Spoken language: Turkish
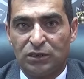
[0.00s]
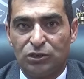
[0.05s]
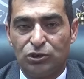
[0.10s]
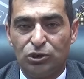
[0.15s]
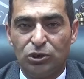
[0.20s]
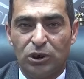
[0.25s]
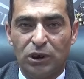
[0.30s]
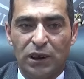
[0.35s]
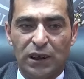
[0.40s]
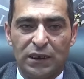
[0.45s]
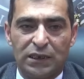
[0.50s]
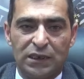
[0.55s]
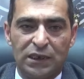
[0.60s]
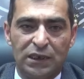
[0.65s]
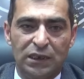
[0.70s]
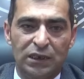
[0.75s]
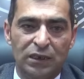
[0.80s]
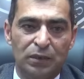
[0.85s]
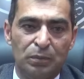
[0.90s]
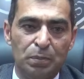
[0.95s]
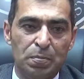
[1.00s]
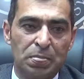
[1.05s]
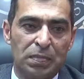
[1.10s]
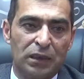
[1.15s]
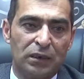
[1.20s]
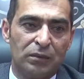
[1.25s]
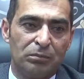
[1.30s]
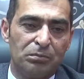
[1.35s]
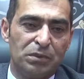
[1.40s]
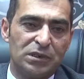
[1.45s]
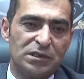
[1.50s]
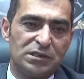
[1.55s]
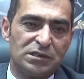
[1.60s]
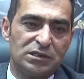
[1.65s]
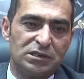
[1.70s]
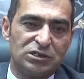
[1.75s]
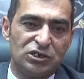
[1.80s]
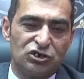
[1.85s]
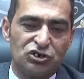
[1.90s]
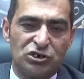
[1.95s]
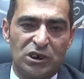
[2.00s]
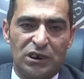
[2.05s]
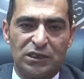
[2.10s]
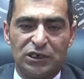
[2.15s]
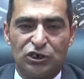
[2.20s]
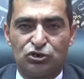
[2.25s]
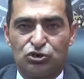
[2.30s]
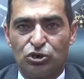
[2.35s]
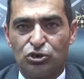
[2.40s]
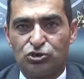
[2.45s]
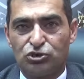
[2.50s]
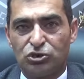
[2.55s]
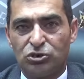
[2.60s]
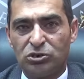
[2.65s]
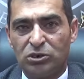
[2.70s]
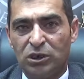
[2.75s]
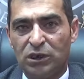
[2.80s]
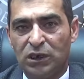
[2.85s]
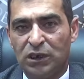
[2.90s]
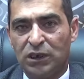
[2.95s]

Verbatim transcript: Diyorlar ki biz dışarıda çocuk